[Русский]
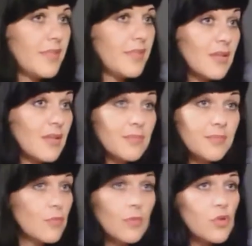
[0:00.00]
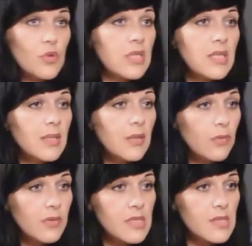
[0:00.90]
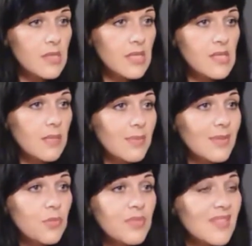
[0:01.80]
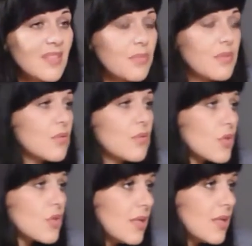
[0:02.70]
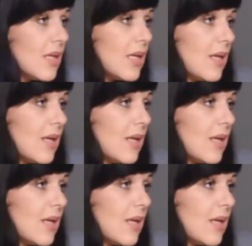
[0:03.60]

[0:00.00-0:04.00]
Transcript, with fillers: приехала. Ну, то есть никакого диссонанса не было. У меня не было нужды